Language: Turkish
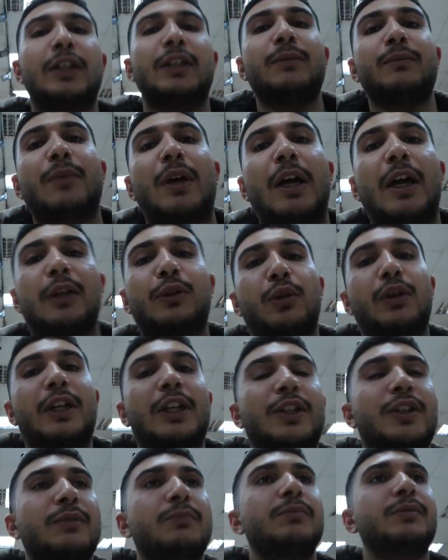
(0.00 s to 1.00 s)
indim bayağı
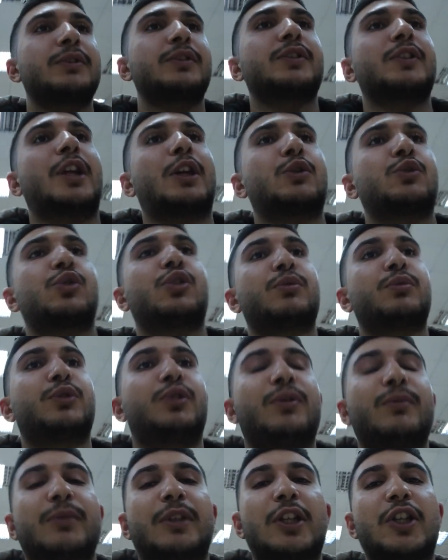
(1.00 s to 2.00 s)
dolaştım. Zar zor
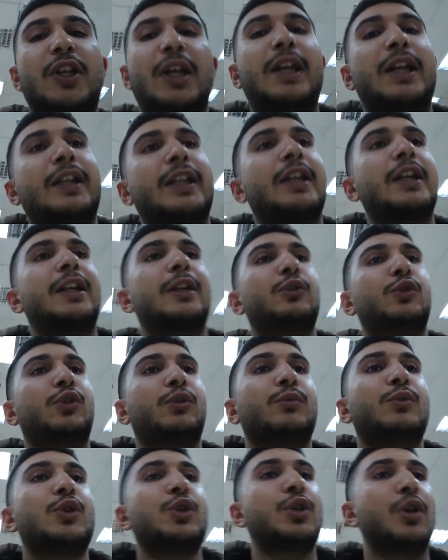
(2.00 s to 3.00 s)
buldum. Gişelerden
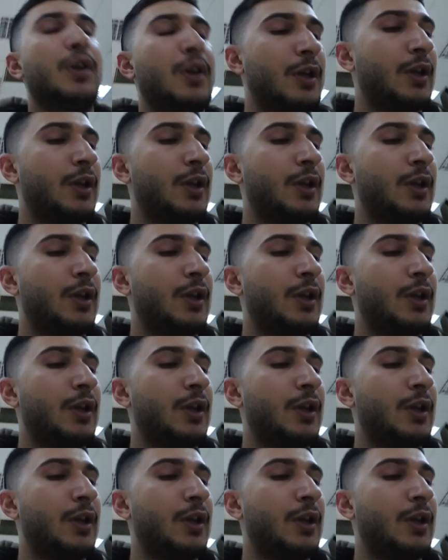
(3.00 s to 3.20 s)
alınıyormuş.